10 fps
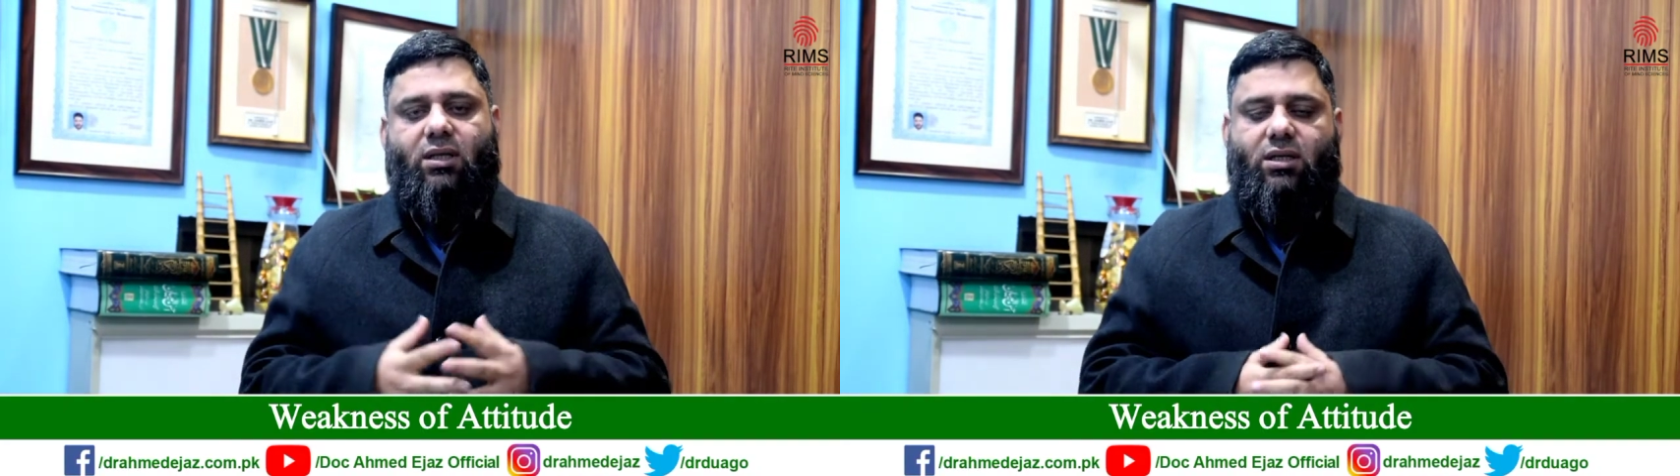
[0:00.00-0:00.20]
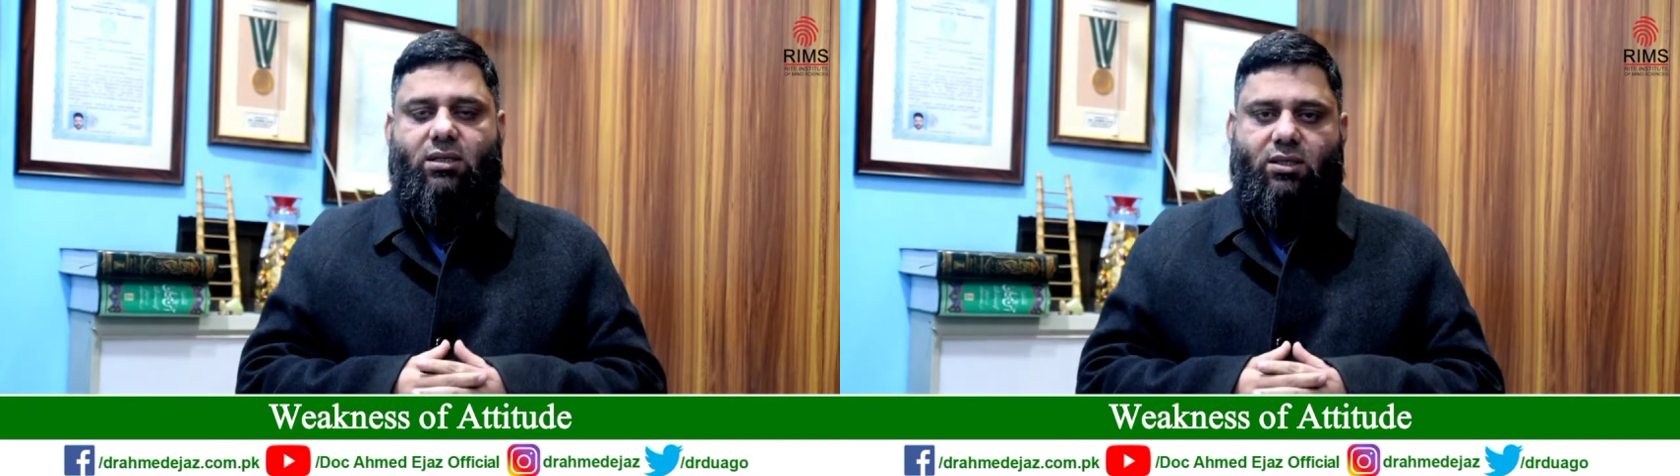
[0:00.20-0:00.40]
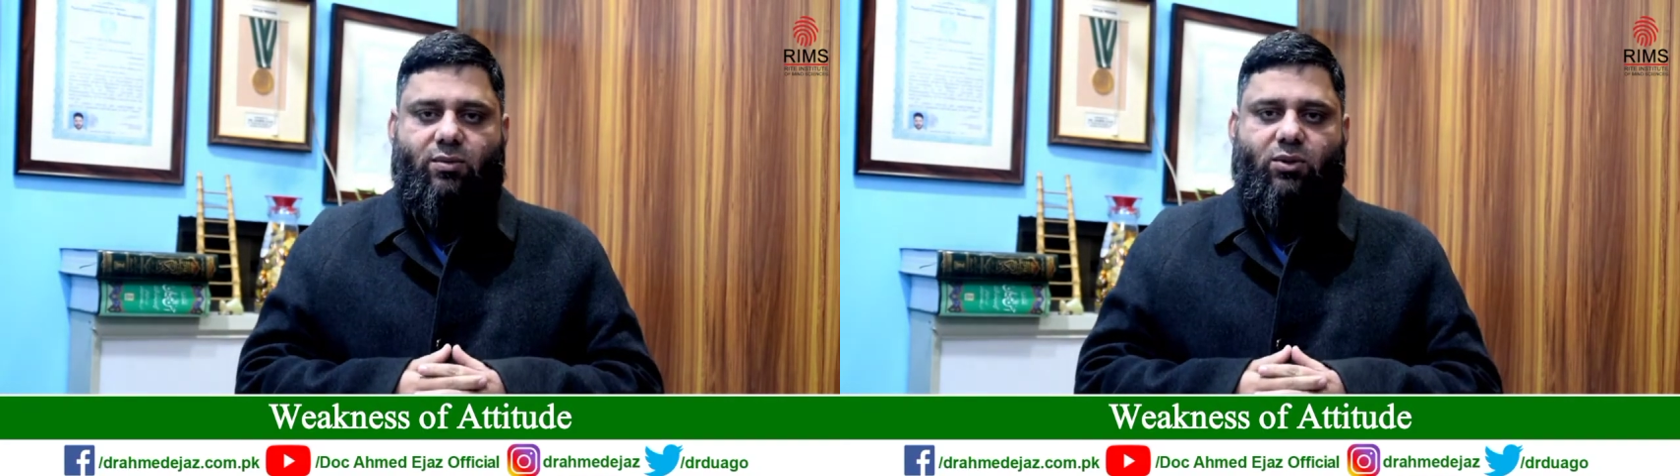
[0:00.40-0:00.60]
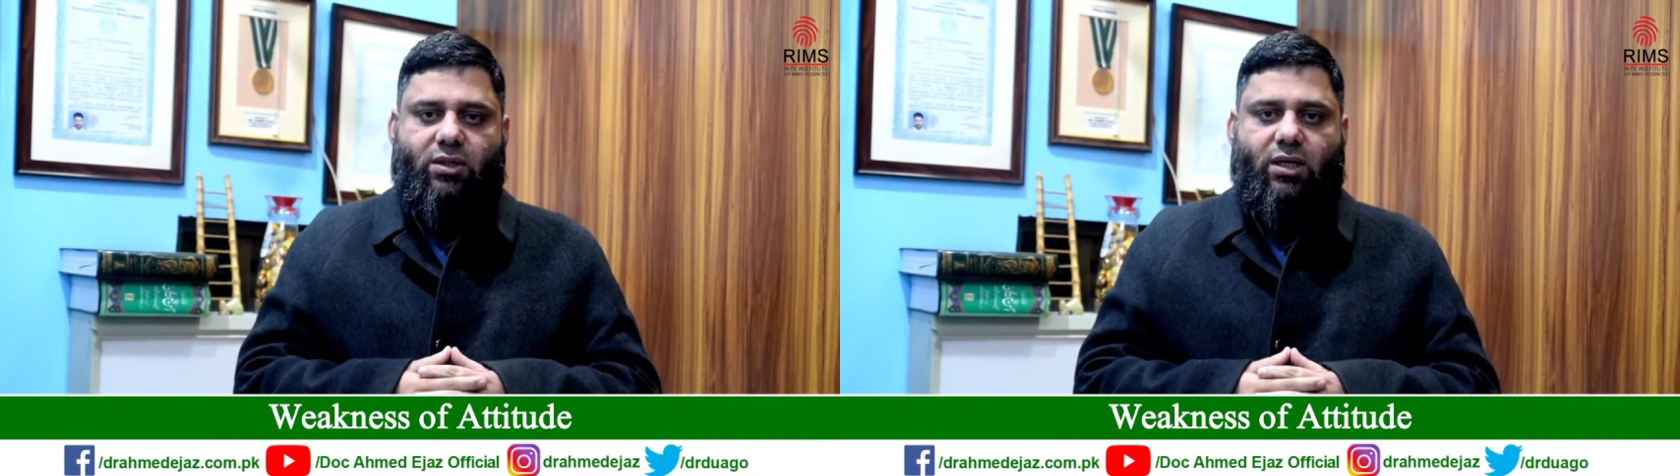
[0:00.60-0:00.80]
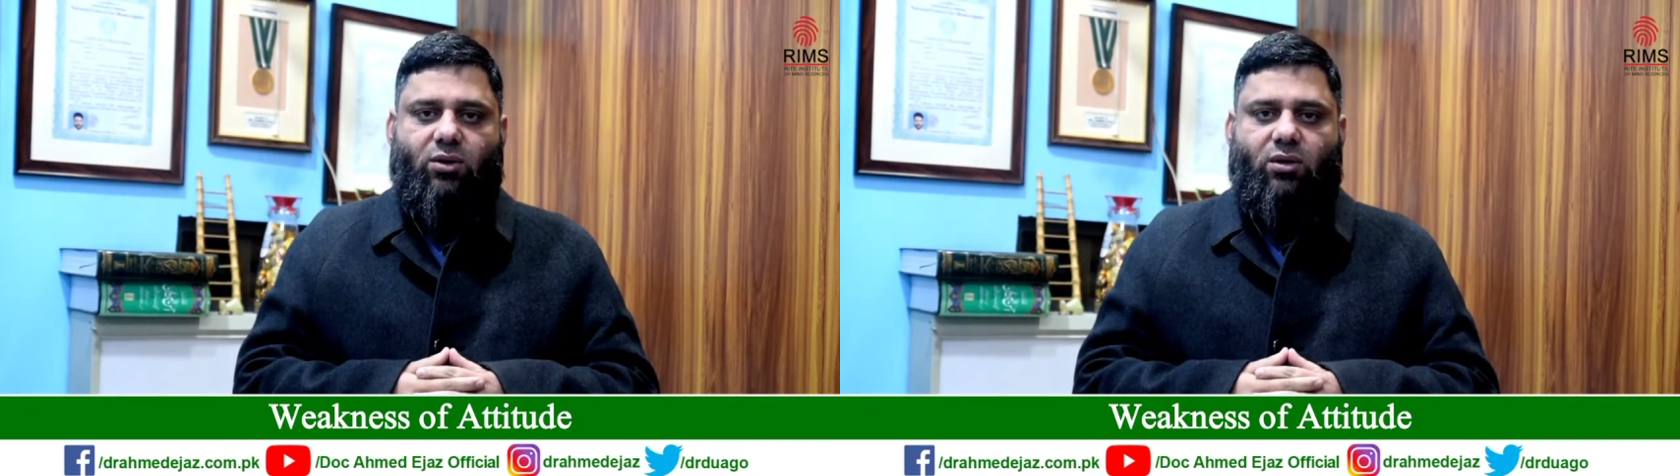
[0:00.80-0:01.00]
तरीन शख्स भी हो
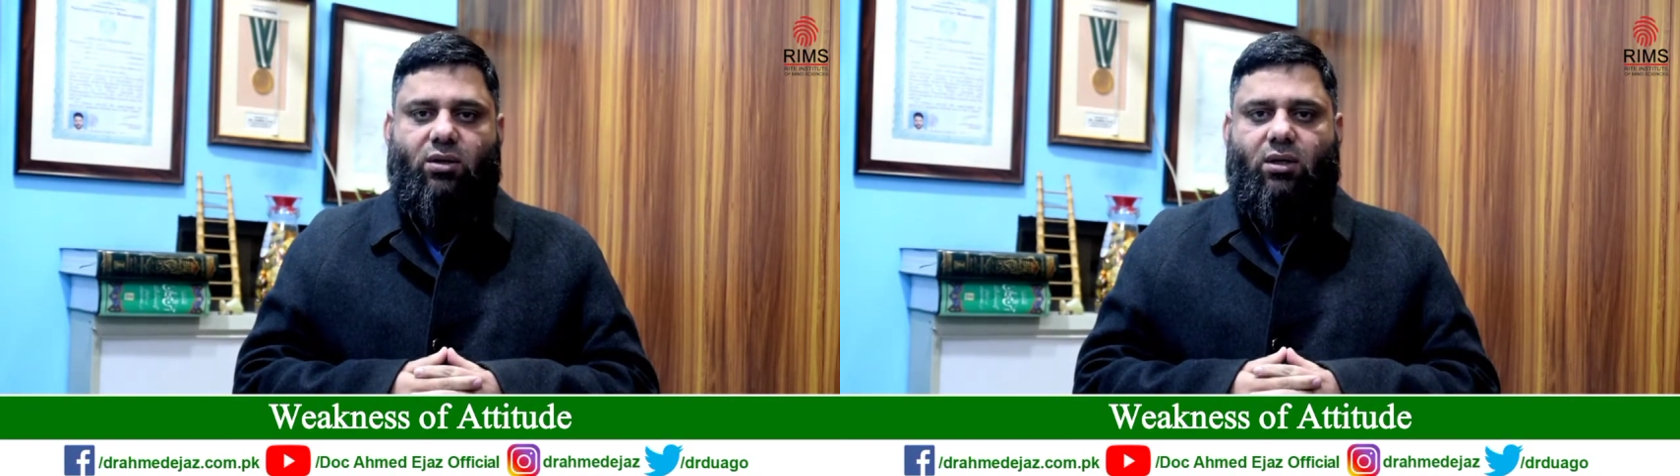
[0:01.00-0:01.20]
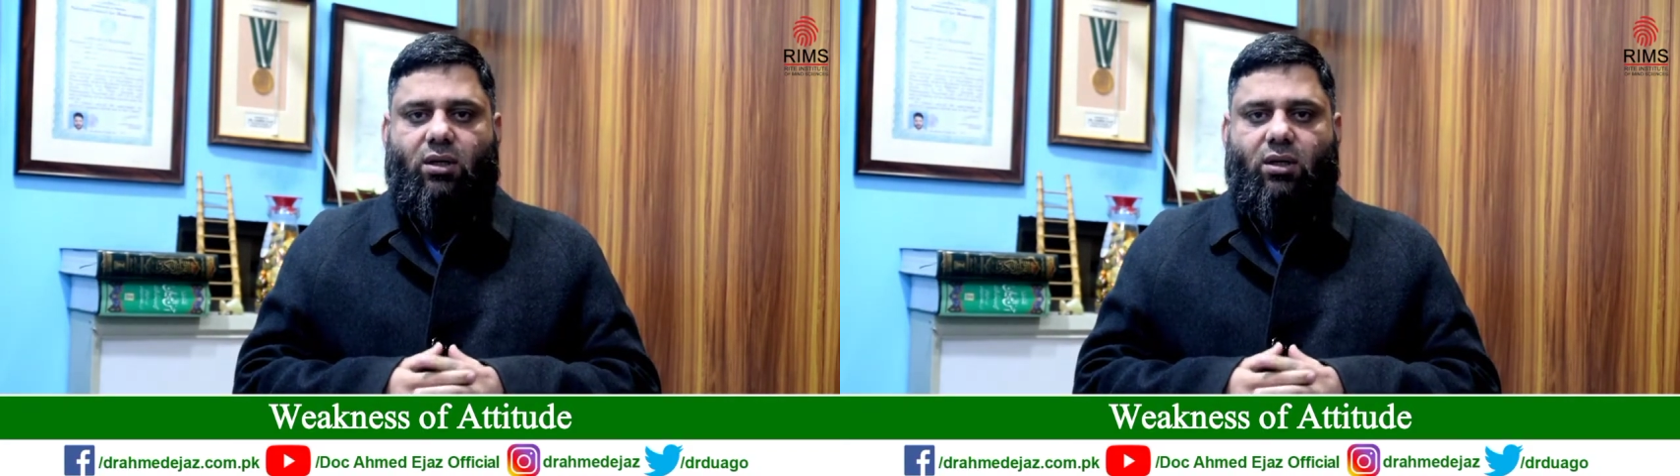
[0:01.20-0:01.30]
जाएँ और